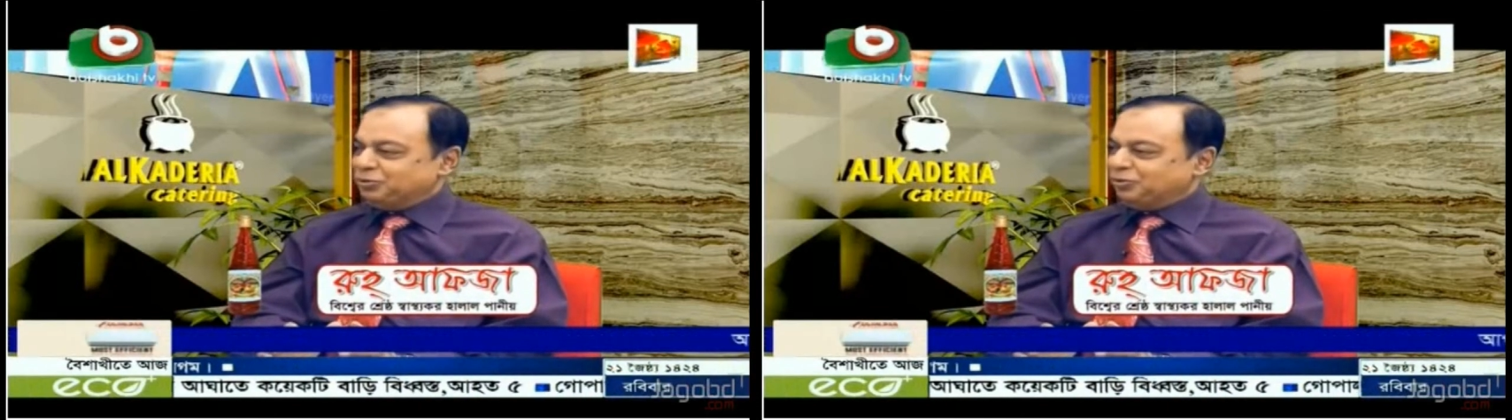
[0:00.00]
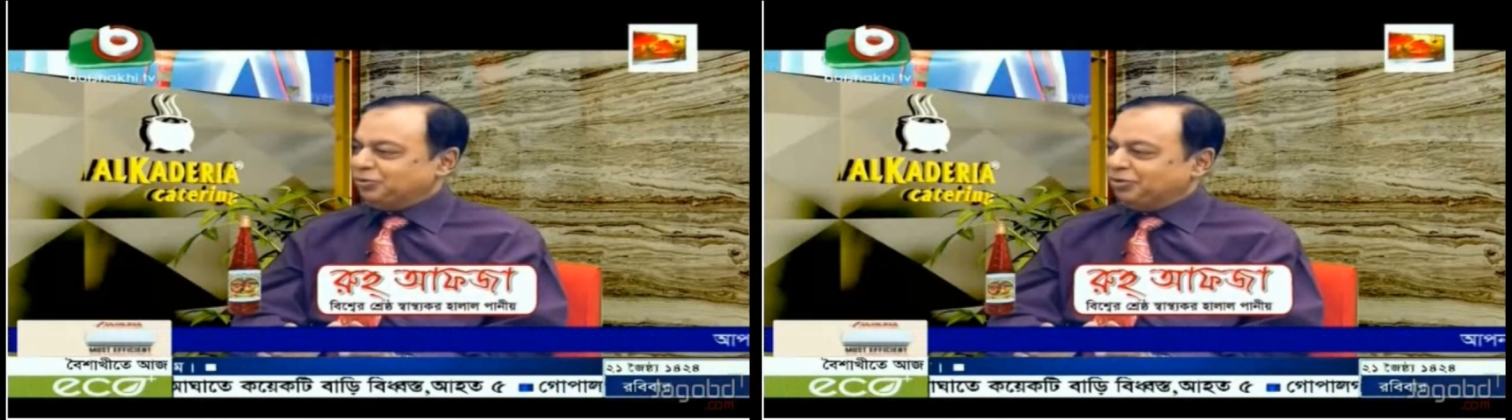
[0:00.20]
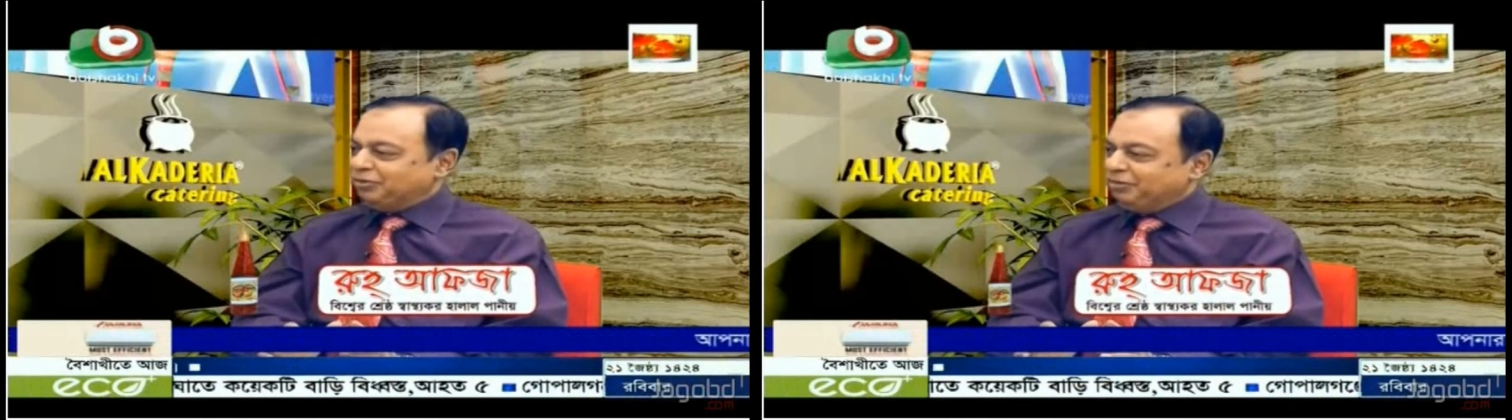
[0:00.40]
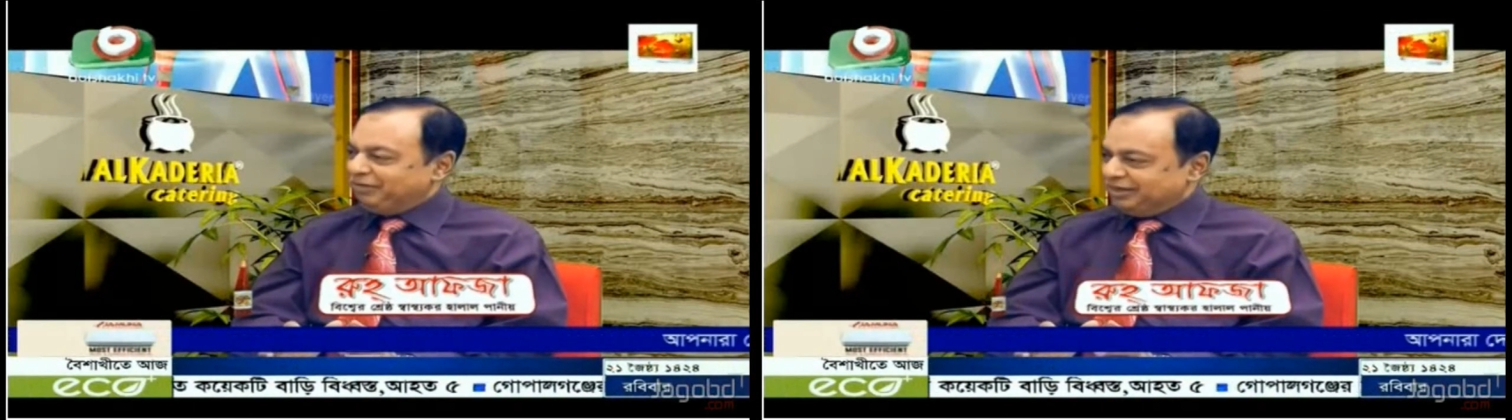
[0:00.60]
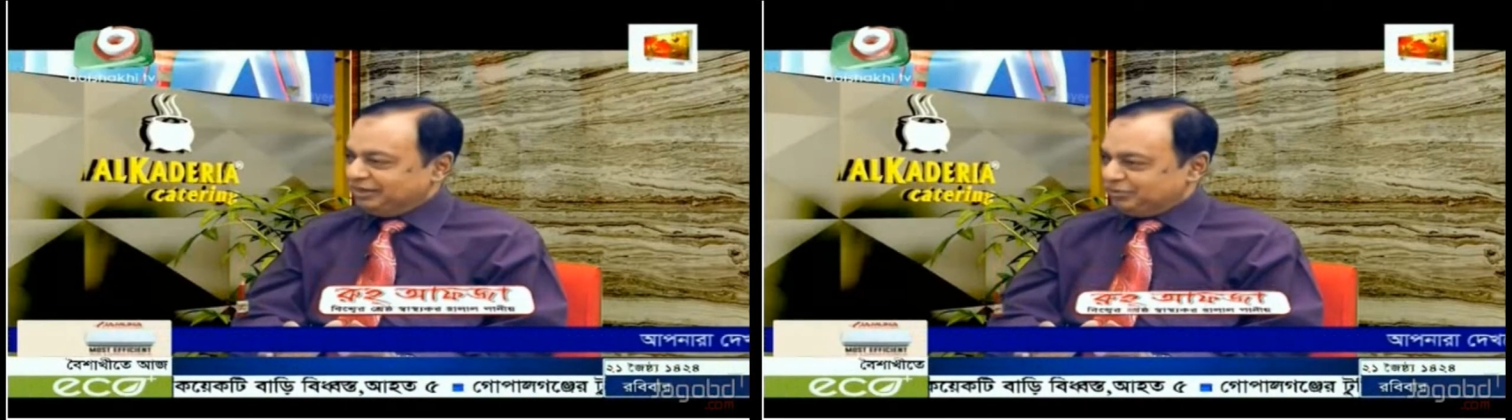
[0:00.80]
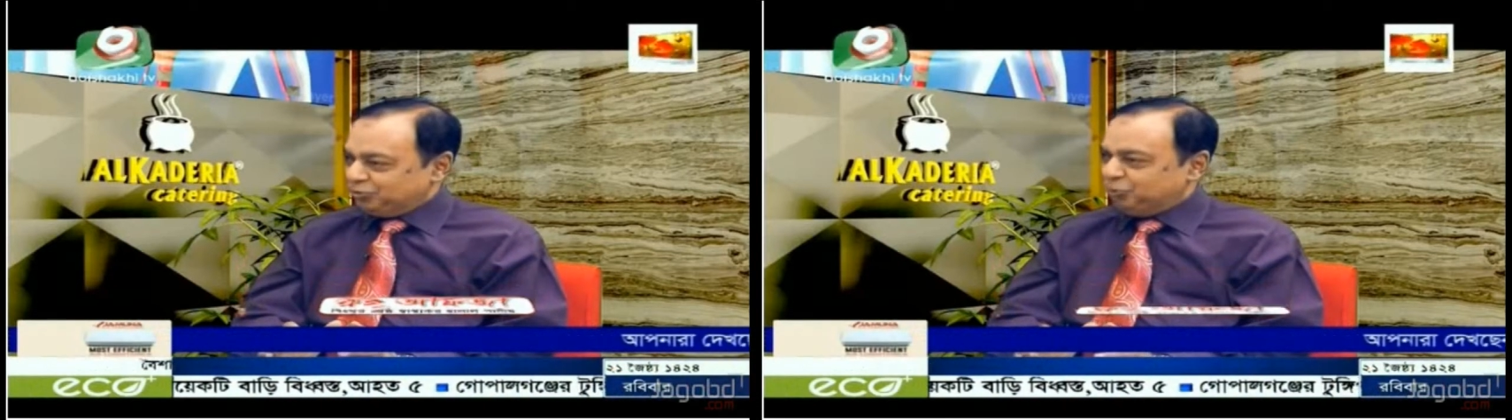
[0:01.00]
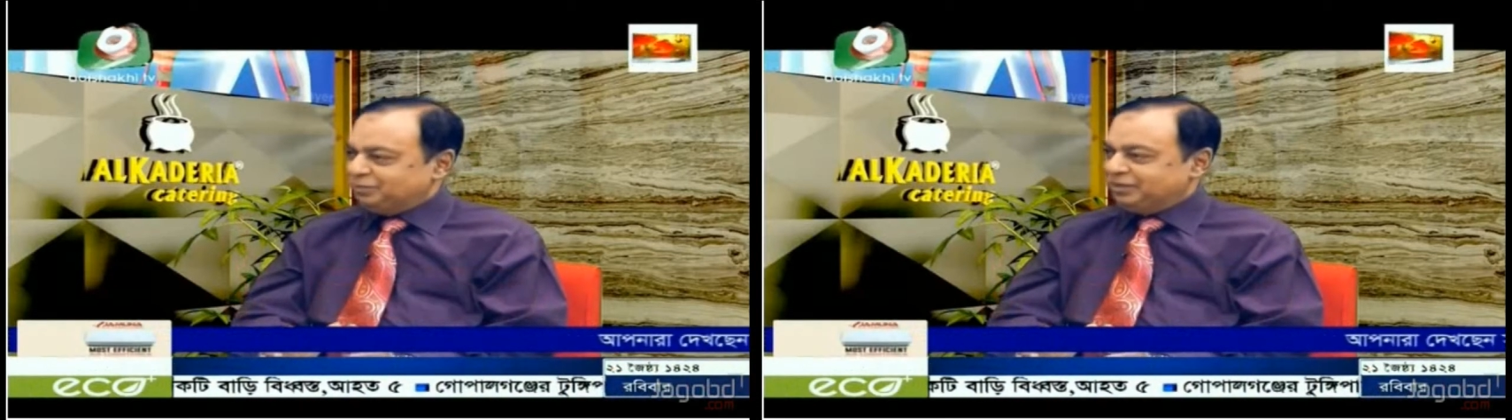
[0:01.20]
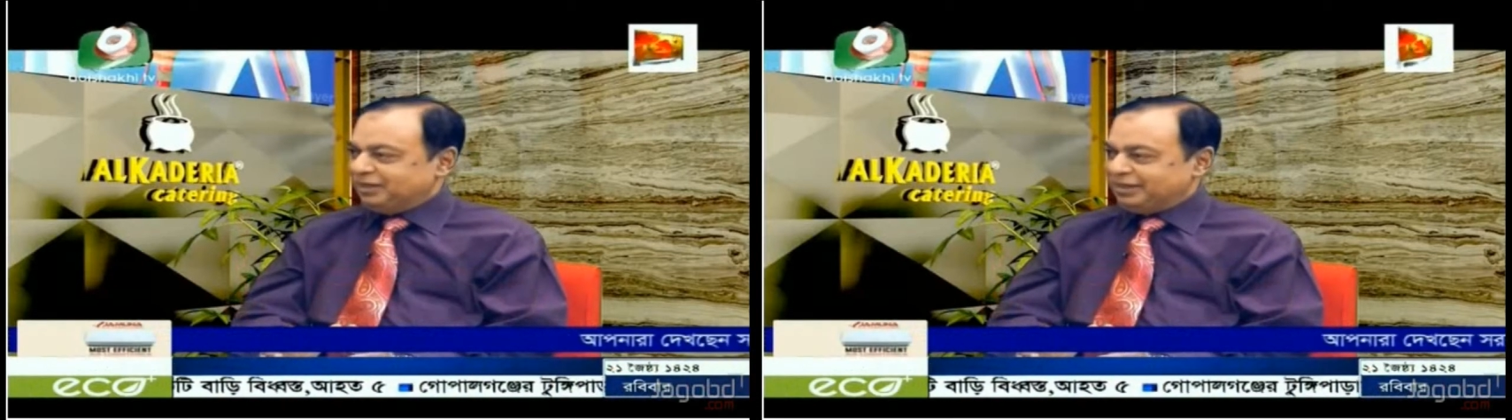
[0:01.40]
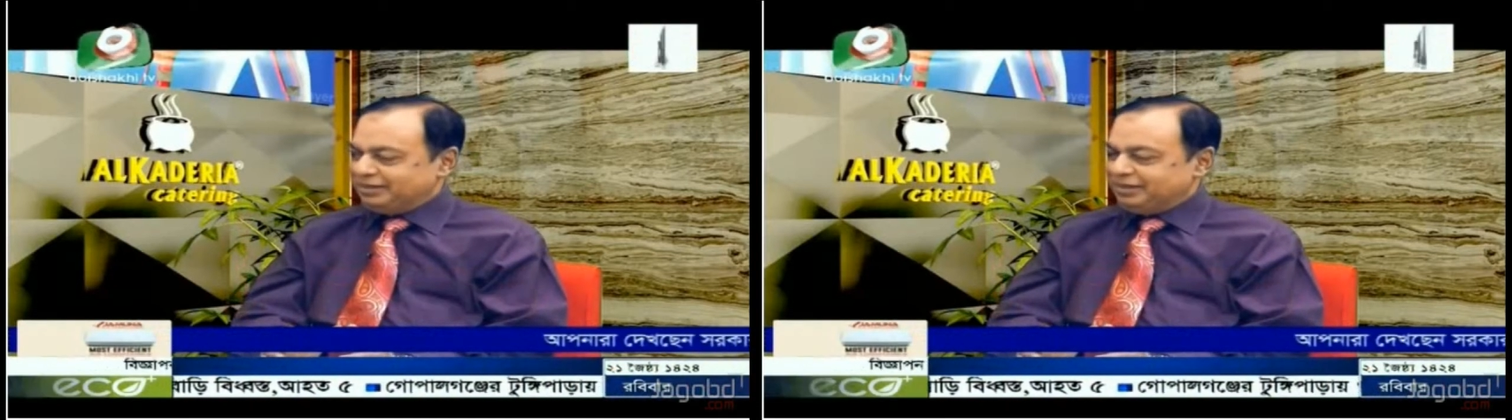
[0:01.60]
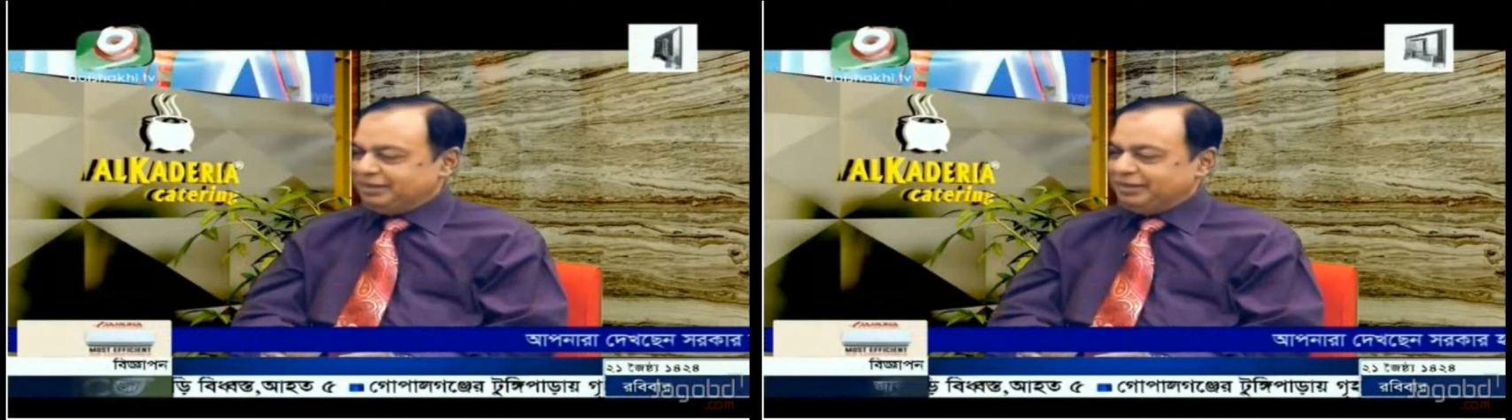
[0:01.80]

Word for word: সোকল প্রিভেলেজ গ্রুপ যারা আছি